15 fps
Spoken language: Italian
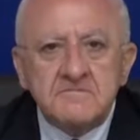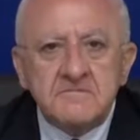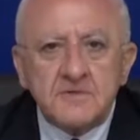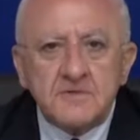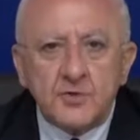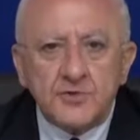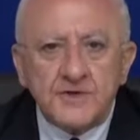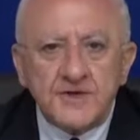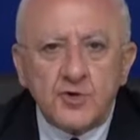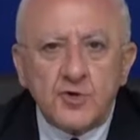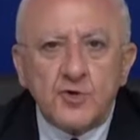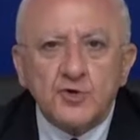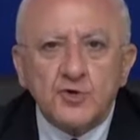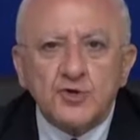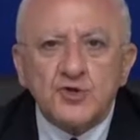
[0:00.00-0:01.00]
Lo dico
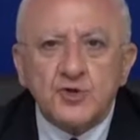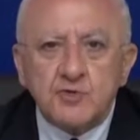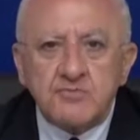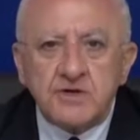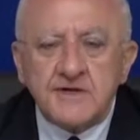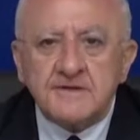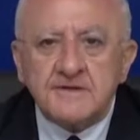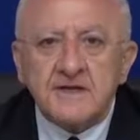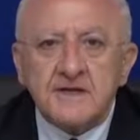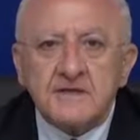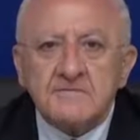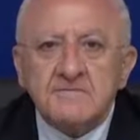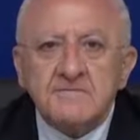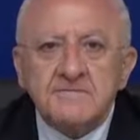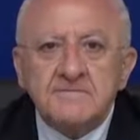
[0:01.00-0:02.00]
con sobrietà,
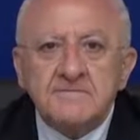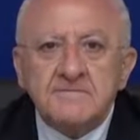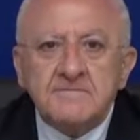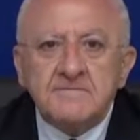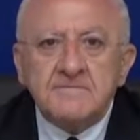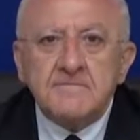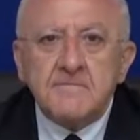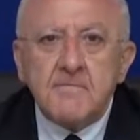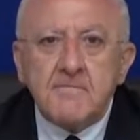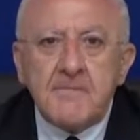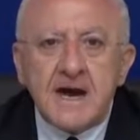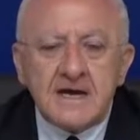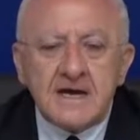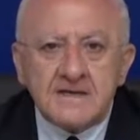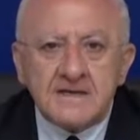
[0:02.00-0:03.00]

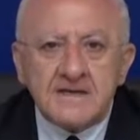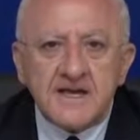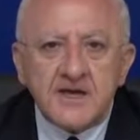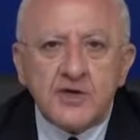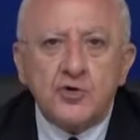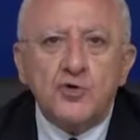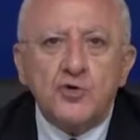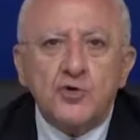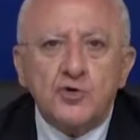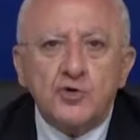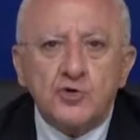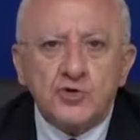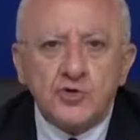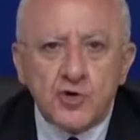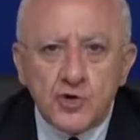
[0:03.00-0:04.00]
ma anche con
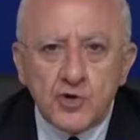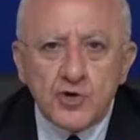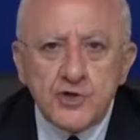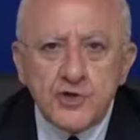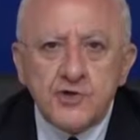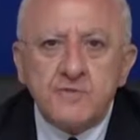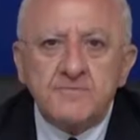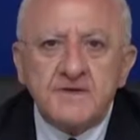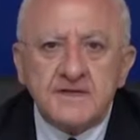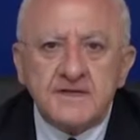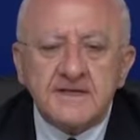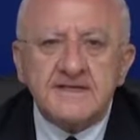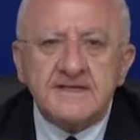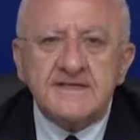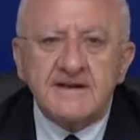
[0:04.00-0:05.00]
orgoglio
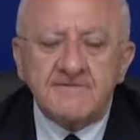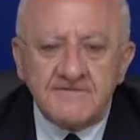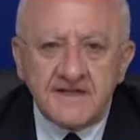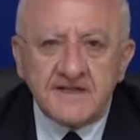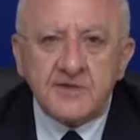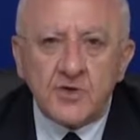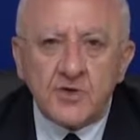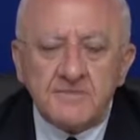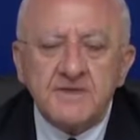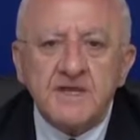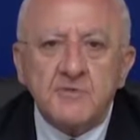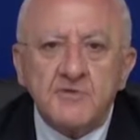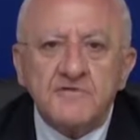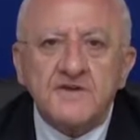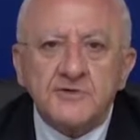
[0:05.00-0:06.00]
perché davvero
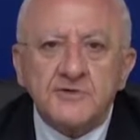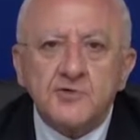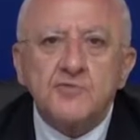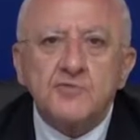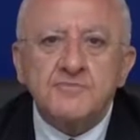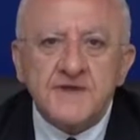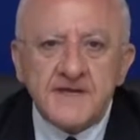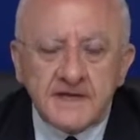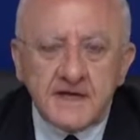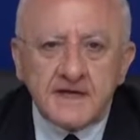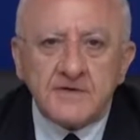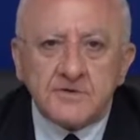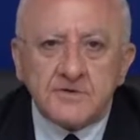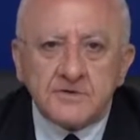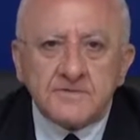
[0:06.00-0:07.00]
abbiamo fatto un
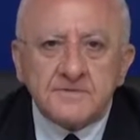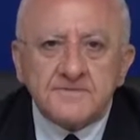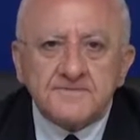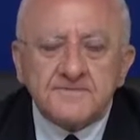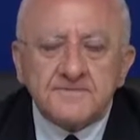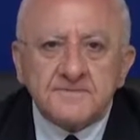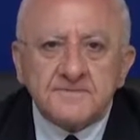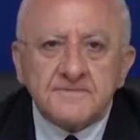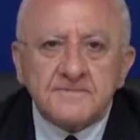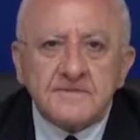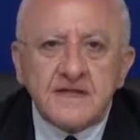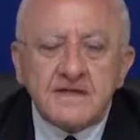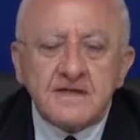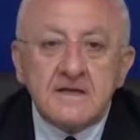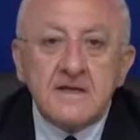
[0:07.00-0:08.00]
miracolo.
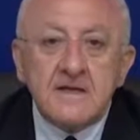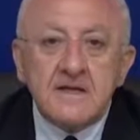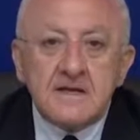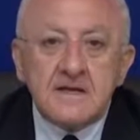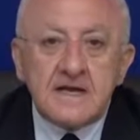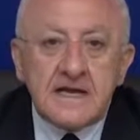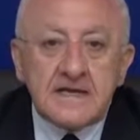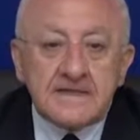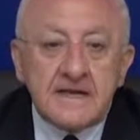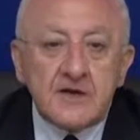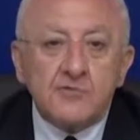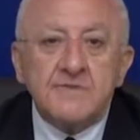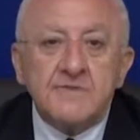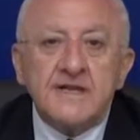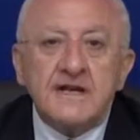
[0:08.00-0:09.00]
Ed è
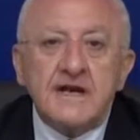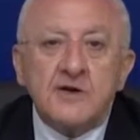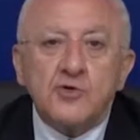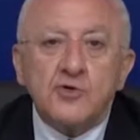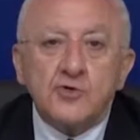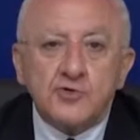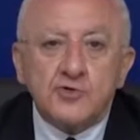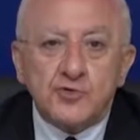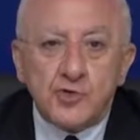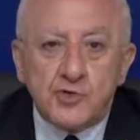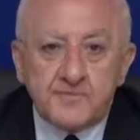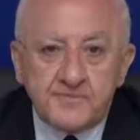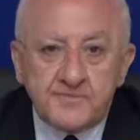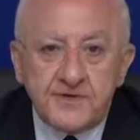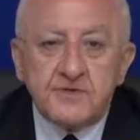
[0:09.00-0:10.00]
un miracolo
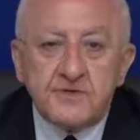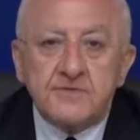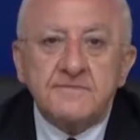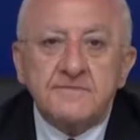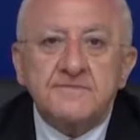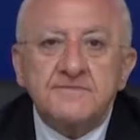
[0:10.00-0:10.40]
doppio,